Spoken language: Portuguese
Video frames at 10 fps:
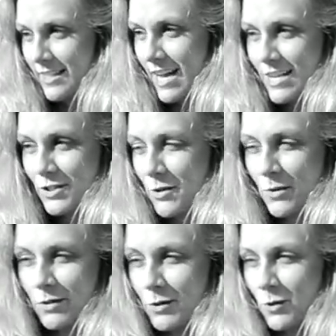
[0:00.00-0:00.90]
Acho que
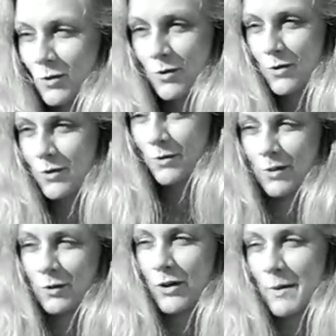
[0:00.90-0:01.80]
quando eu tô, quando
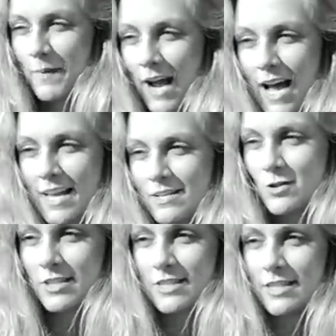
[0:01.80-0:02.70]
eu tô na praia
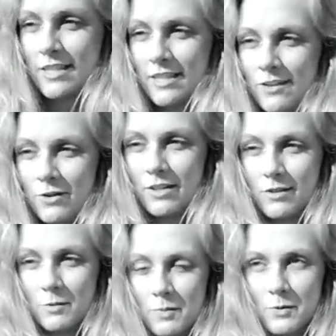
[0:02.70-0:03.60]
sozinha,
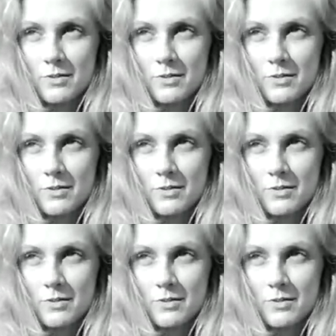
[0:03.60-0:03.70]
olhando pro